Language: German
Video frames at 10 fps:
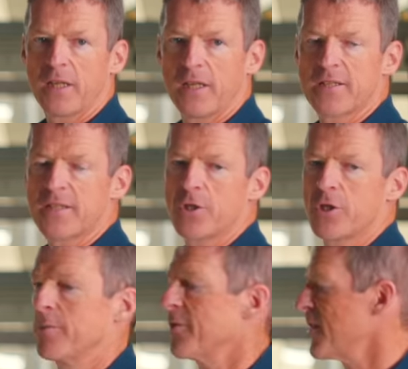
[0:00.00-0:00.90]
ein kleines
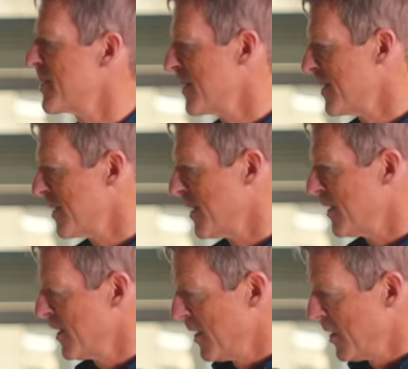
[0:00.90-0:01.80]
Täschchen befestigen kann.
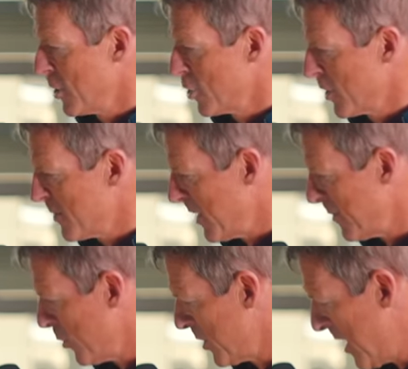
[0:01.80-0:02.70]

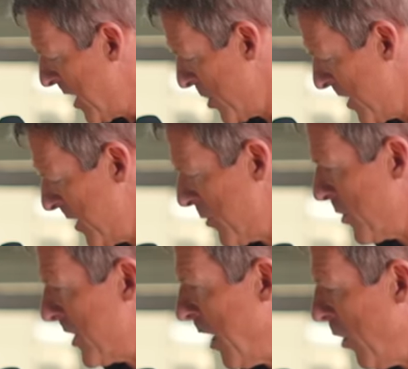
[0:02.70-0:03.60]
Schutzblechmontage ist
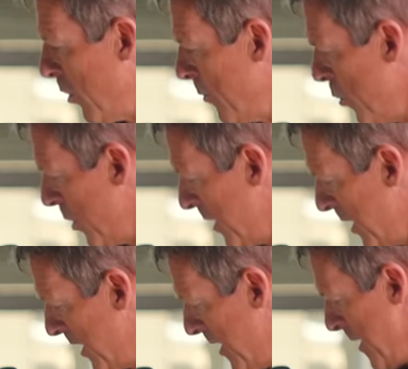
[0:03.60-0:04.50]
natürlich auch
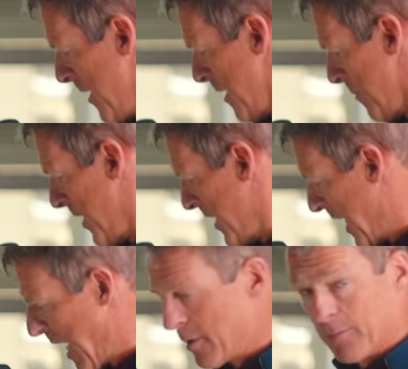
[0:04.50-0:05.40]
möglich. Bei der
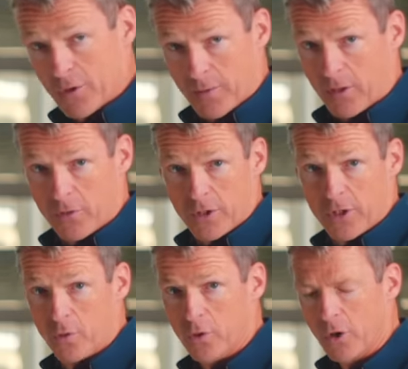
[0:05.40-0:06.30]
Gabel muss man
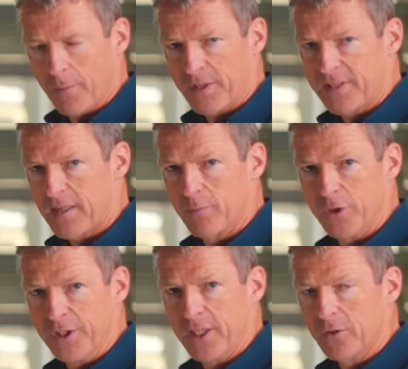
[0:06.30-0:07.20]
natürlich gucken, ob das
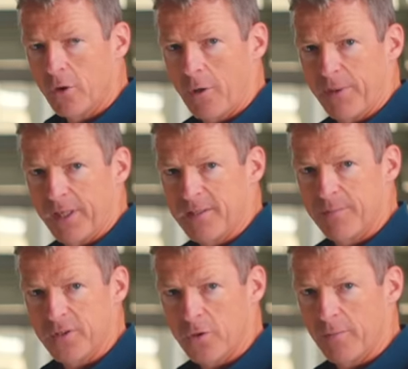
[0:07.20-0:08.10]
harmoniert oder ob man das
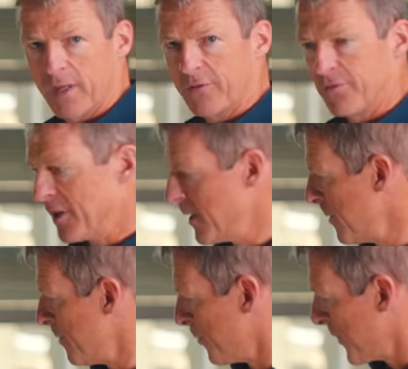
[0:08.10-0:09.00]
bei so einem Rad will.
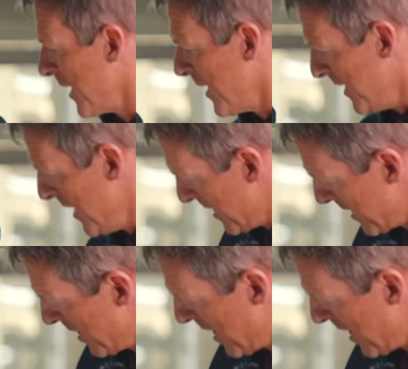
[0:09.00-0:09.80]
Hier ist ein